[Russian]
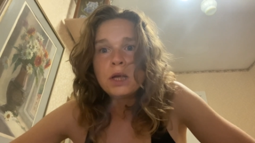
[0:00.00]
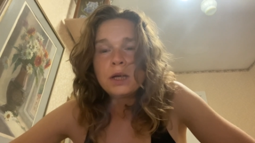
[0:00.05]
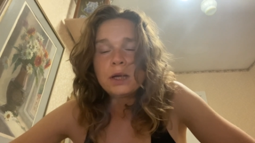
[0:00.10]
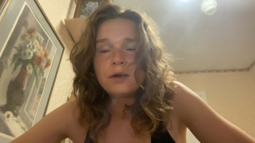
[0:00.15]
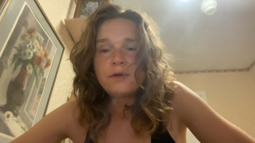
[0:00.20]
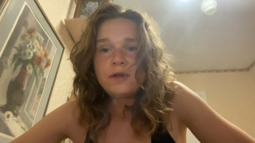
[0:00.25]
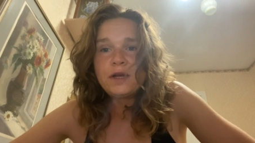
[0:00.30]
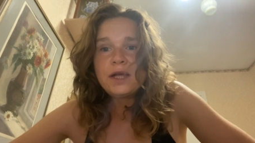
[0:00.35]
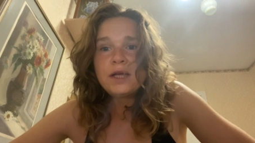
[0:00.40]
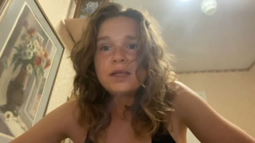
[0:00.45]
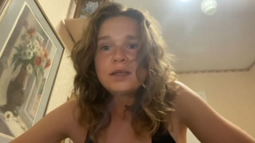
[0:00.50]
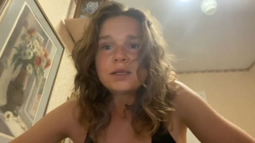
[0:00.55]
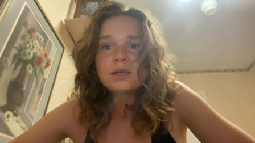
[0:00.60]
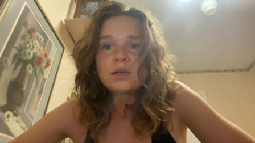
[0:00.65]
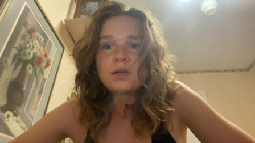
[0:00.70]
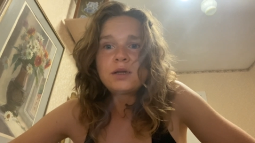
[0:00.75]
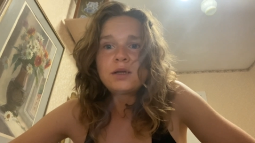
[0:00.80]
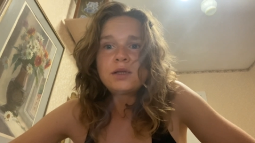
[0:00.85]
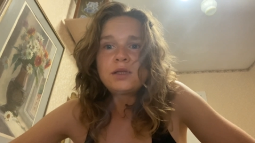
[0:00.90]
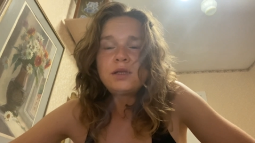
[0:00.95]
Говорят,
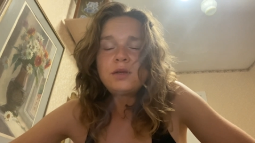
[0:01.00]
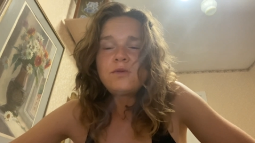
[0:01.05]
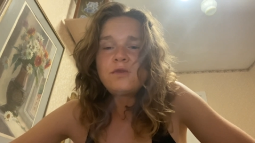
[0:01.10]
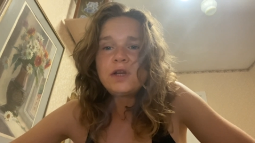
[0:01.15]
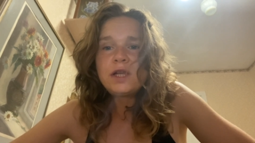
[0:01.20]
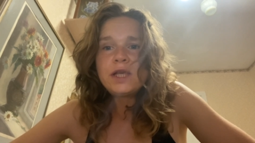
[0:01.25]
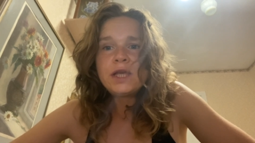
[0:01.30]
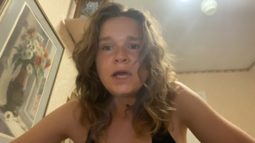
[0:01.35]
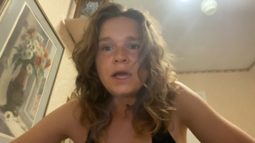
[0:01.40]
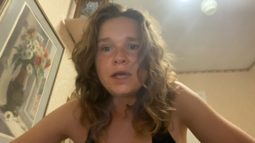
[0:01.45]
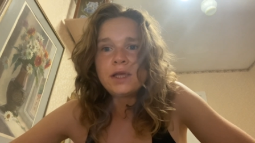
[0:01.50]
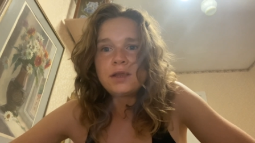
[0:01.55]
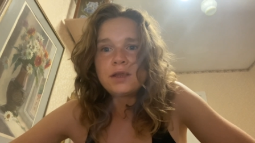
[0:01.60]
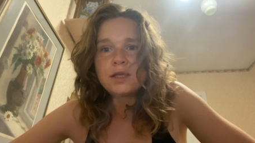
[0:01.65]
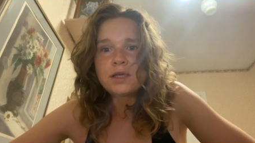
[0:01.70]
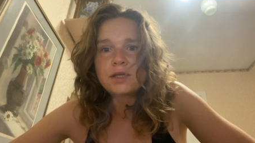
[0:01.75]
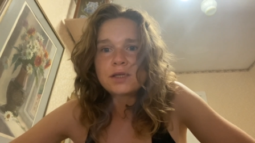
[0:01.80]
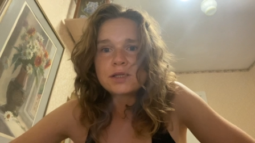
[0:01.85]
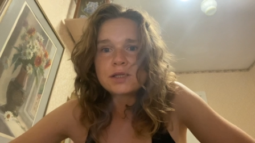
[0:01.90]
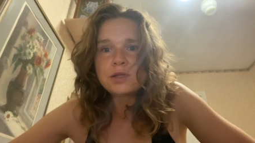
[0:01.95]
а, не влияет
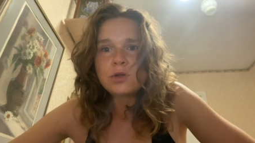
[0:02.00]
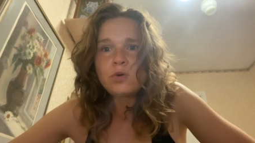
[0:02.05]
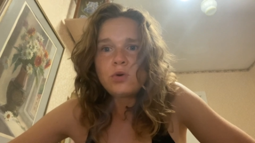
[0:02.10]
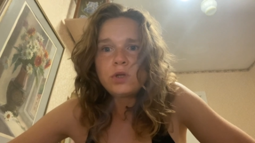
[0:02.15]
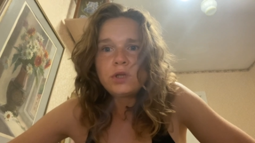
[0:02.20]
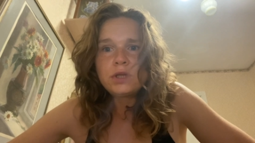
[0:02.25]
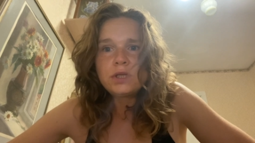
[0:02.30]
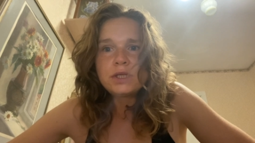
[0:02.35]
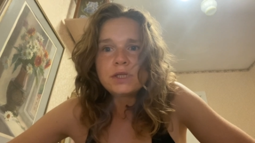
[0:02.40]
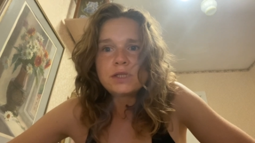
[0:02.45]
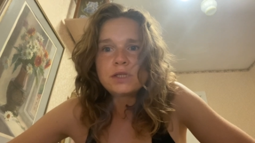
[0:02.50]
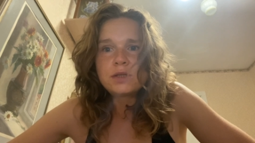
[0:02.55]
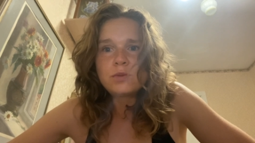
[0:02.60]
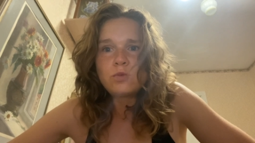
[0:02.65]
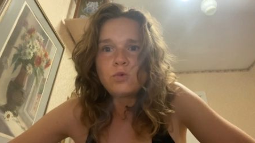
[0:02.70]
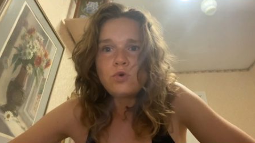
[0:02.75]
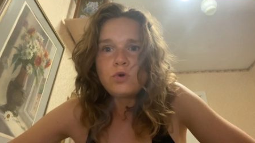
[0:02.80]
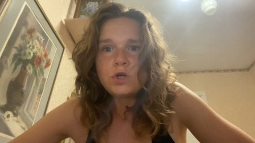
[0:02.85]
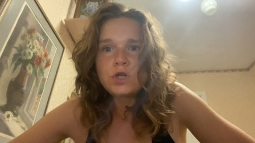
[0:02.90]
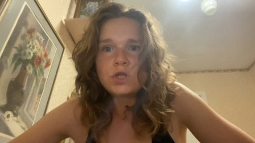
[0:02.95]
на кислотность и
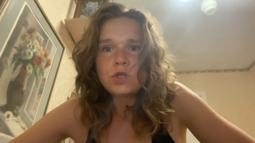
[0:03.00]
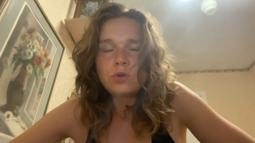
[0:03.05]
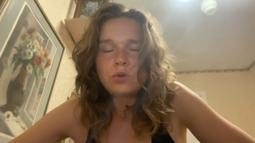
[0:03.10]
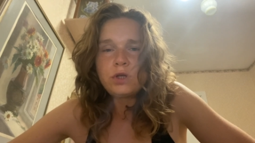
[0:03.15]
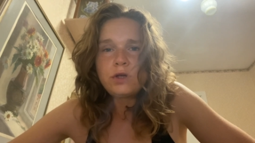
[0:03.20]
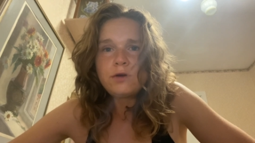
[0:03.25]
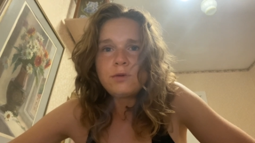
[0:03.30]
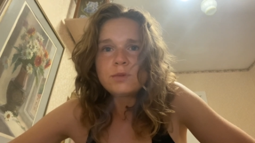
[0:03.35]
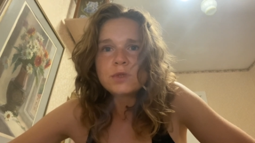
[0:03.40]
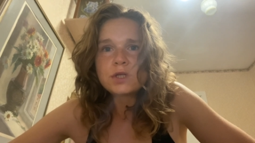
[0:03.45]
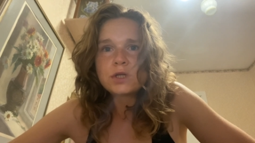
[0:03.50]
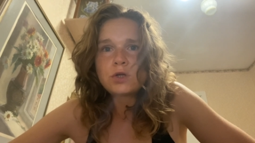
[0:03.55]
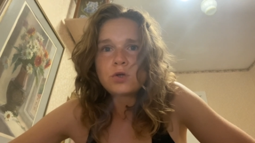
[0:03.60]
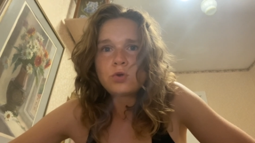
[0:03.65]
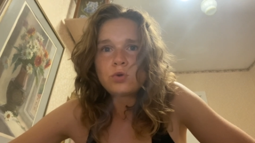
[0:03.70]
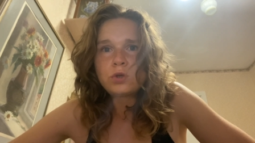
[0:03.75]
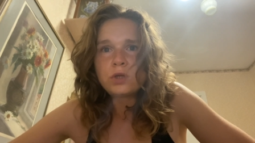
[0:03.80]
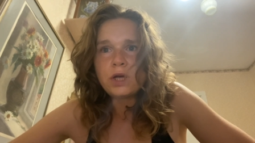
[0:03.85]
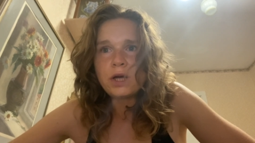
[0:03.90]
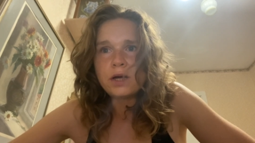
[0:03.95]
можно, но я вам
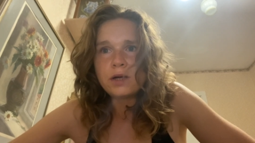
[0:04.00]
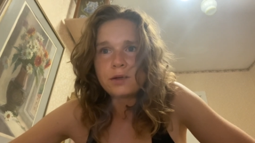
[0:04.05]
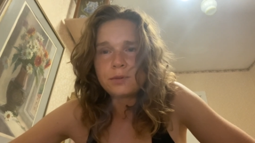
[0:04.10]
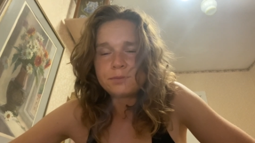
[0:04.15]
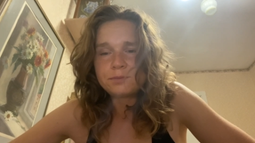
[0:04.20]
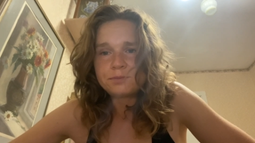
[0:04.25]
скажу так